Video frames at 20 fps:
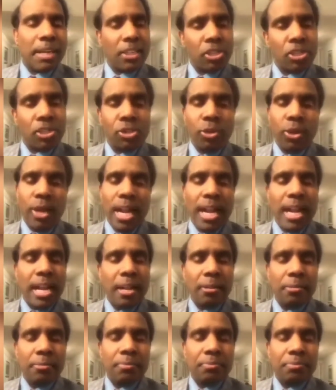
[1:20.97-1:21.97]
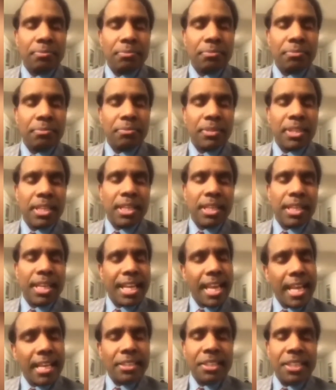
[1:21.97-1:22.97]
పట్టించుకున్నారా
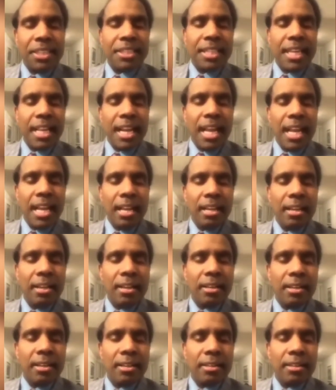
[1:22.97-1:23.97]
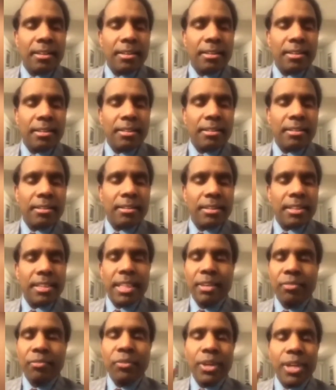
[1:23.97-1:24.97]
కేర్ చేశారా
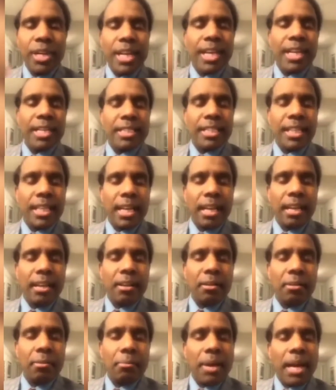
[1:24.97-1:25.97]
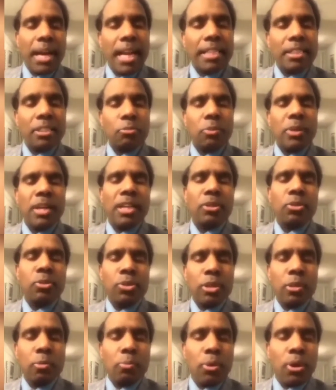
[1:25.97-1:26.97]
ఎవ్వరు కేర్ చేయలే పారాసిటమాల్
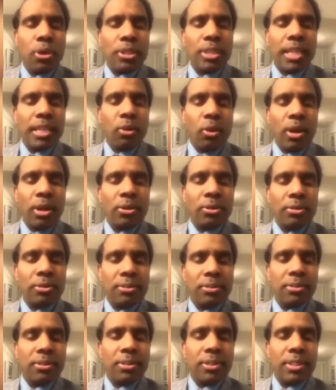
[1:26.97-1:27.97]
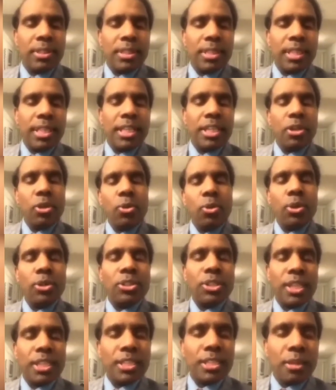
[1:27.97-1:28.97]
లేకుంటే పోద్దని ఒకరు
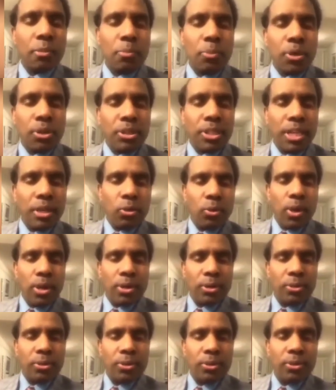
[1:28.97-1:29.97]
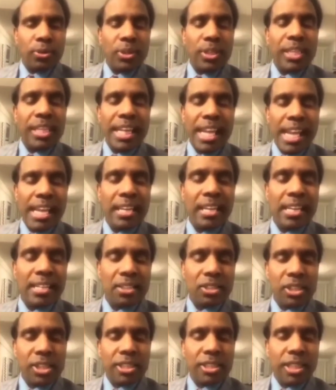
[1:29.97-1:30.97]
ఇంకోటి చేస్తే పోద్దని ఒకరు
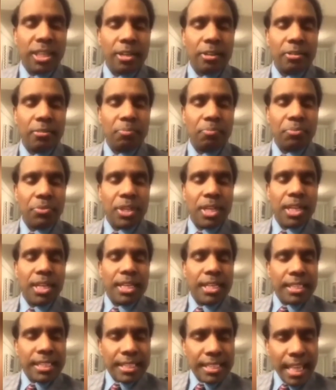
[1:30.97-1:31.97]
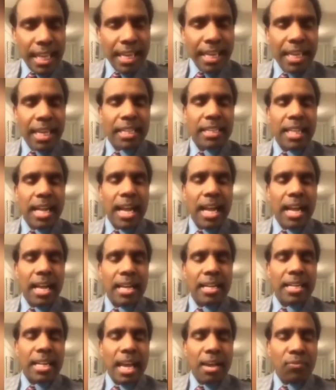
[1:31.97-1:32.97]
నెగ్లెక్ట్ చేశారు సరికదా
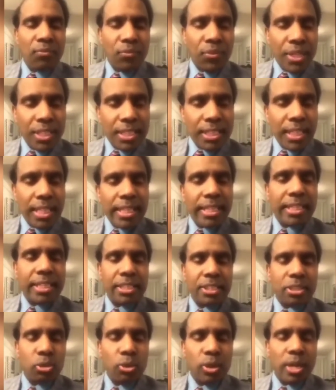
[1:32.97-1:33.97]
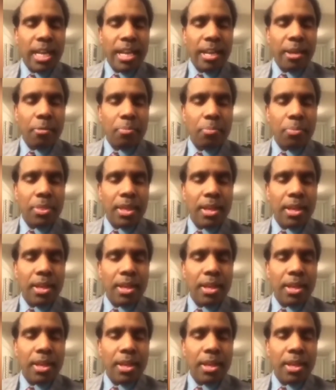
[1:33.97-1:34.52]
నా ఫెసిలిటీస్ ఉన్నాయి